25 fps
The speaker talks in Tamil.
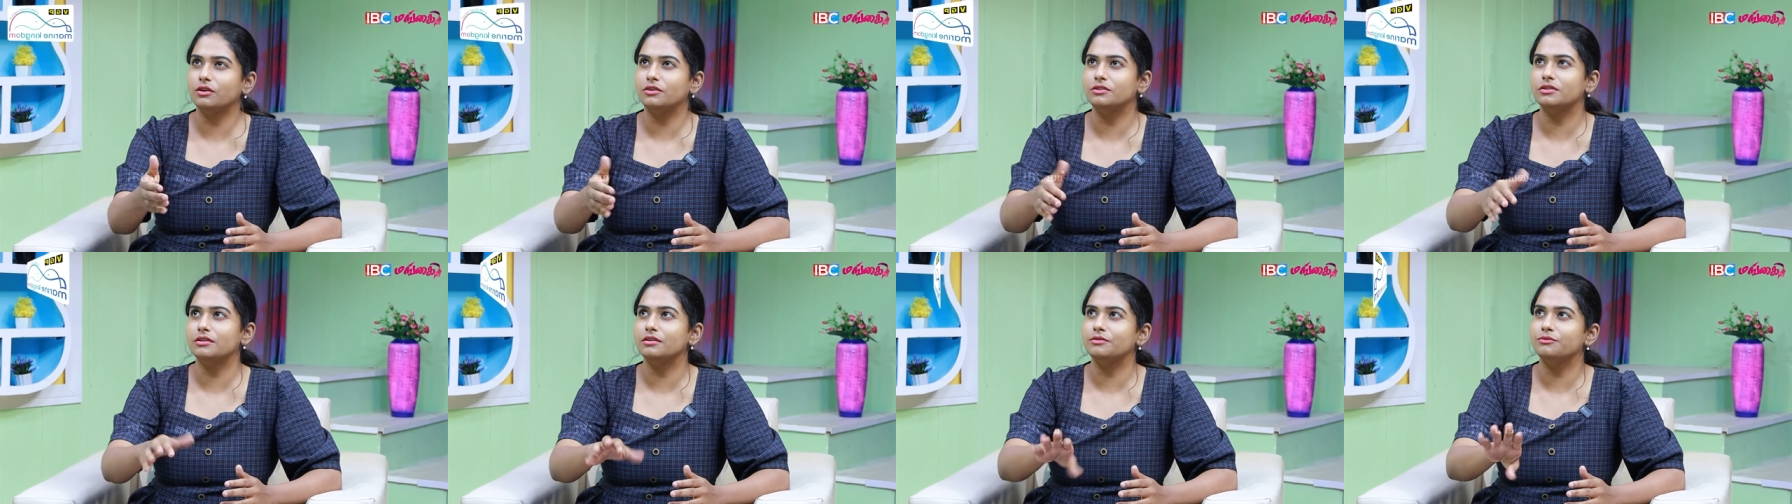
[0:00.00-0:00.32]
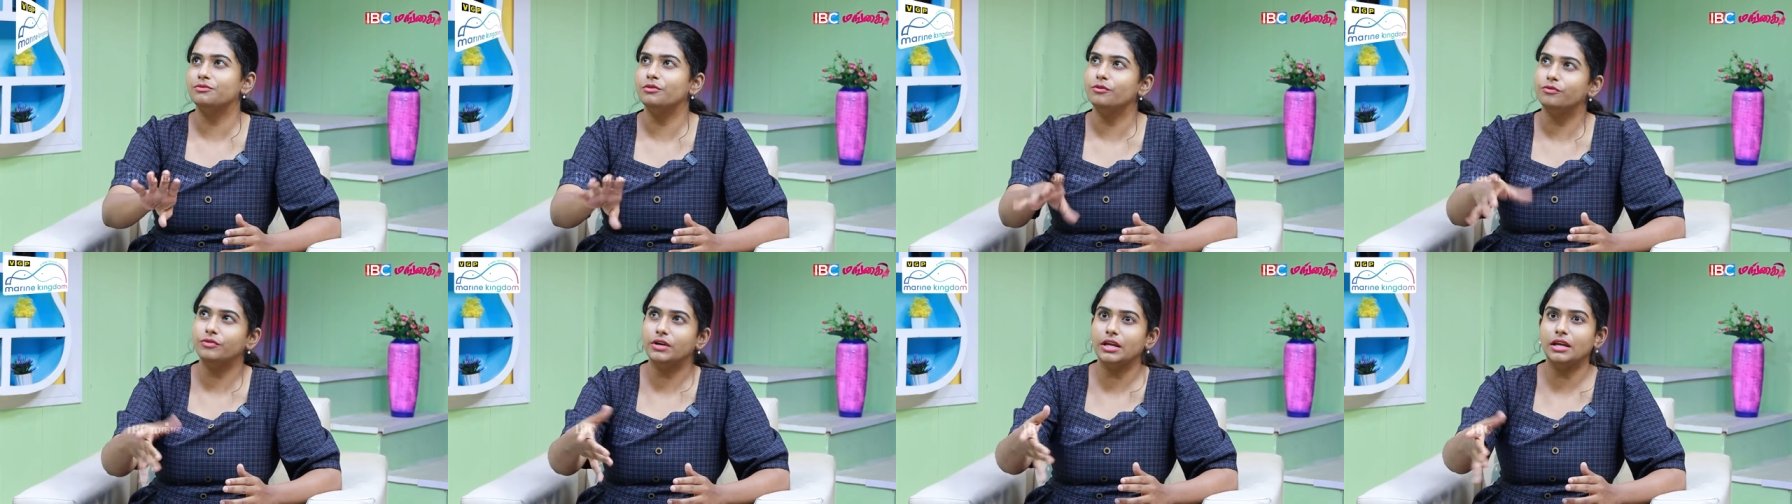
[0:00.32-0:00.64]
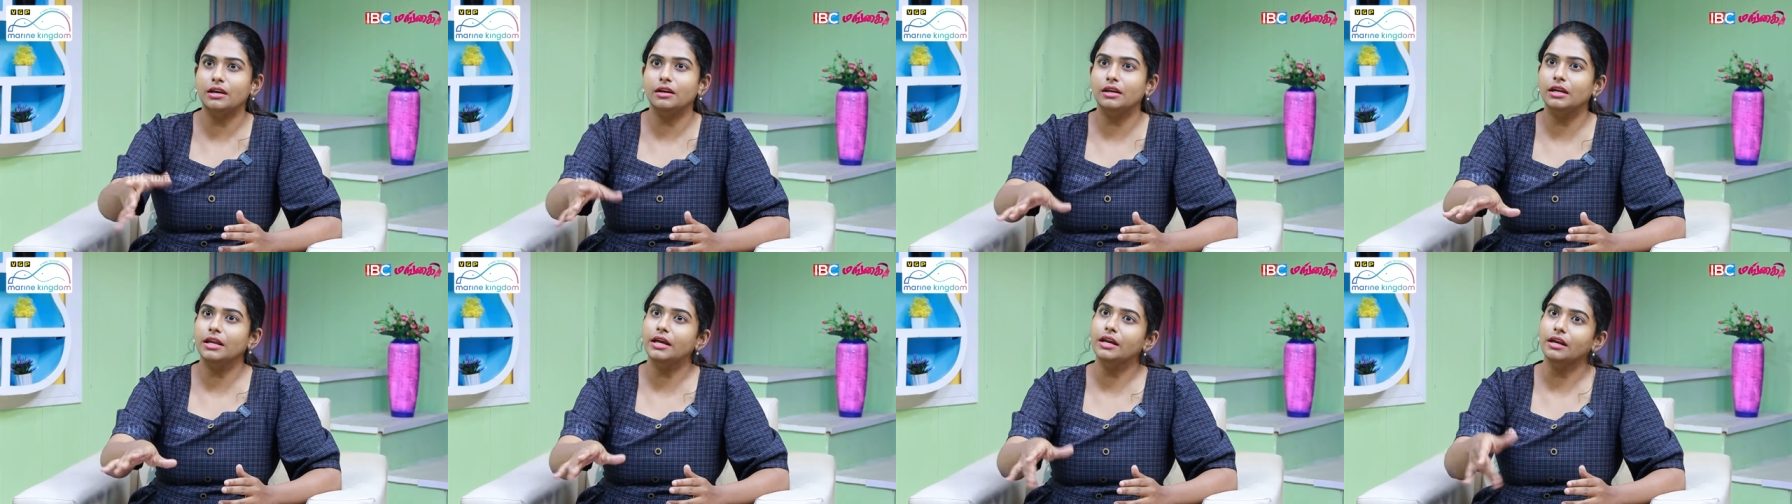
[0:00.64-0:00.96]
டூ தௌசண்ட்
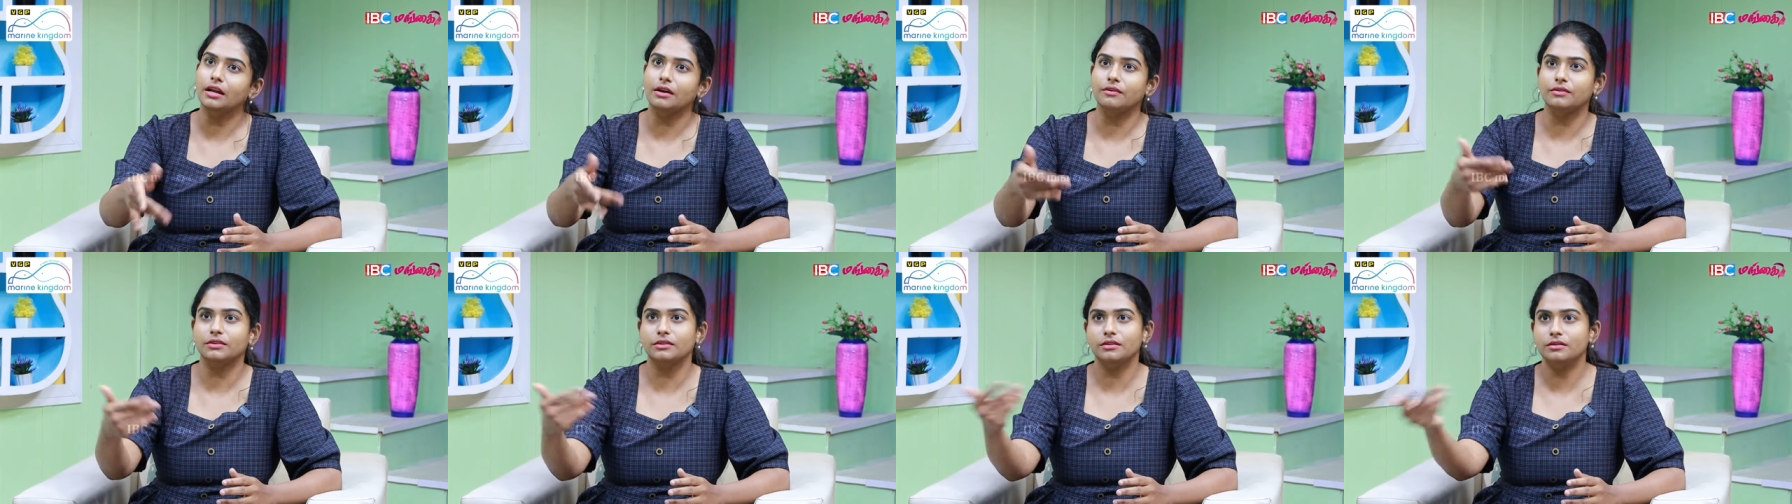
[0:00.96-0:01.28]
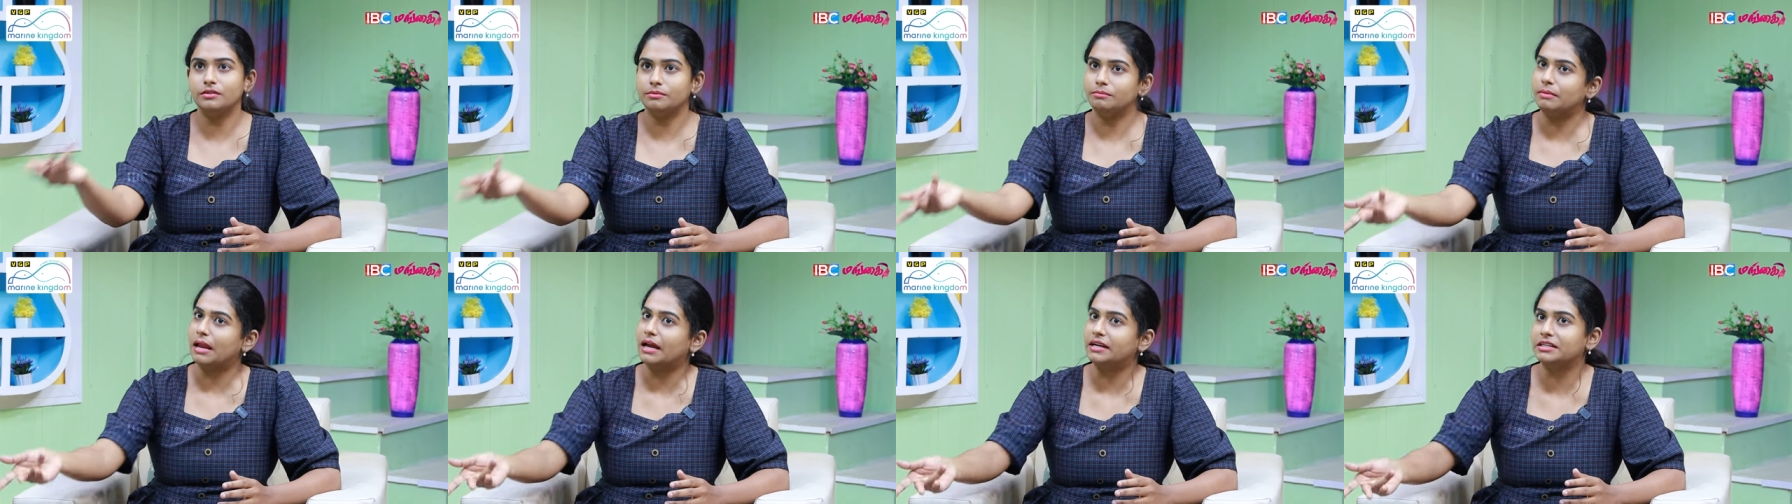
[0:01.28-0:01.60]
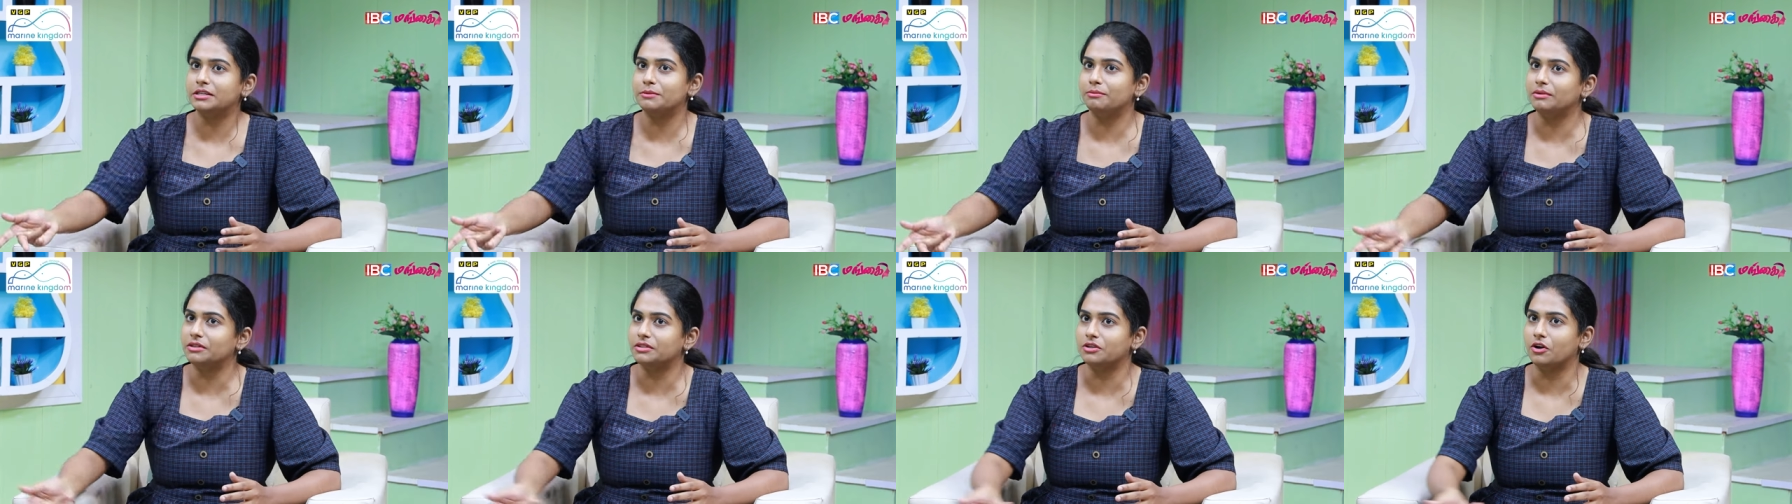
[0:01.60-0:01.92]
ஃபிஃப்டீன்லேயே நான் வந்து
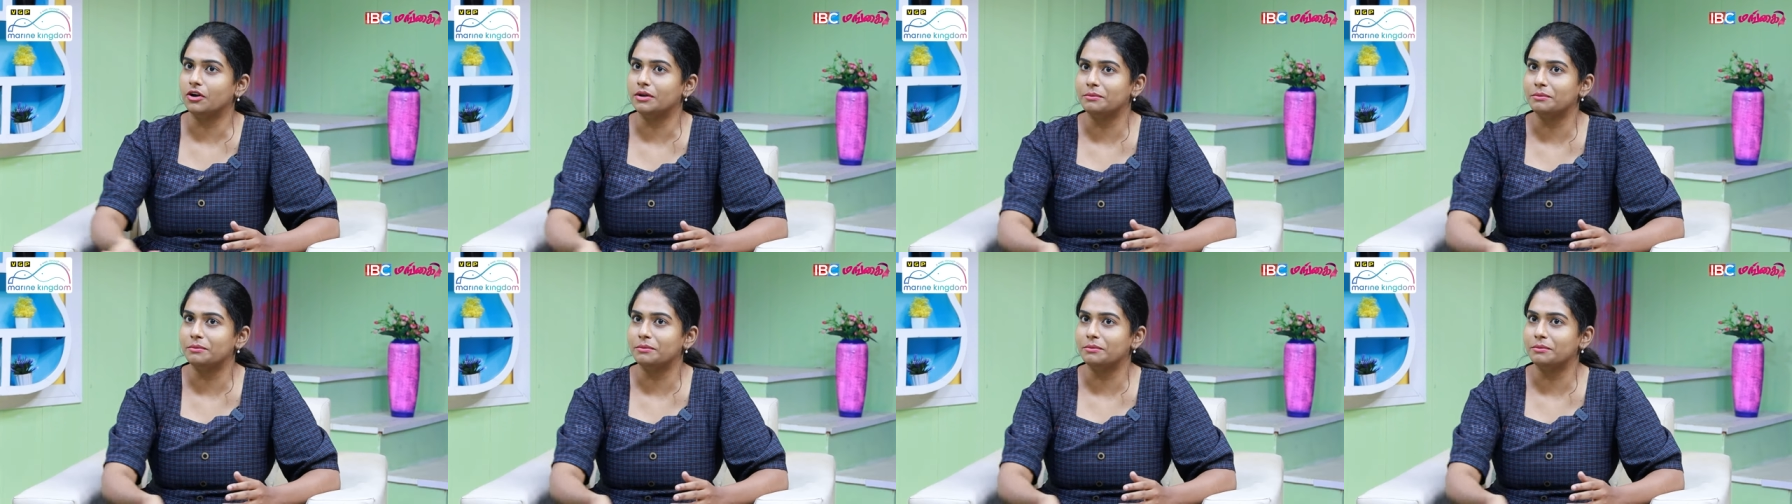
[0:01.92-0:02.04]
பிளாக் ஷிப்பில்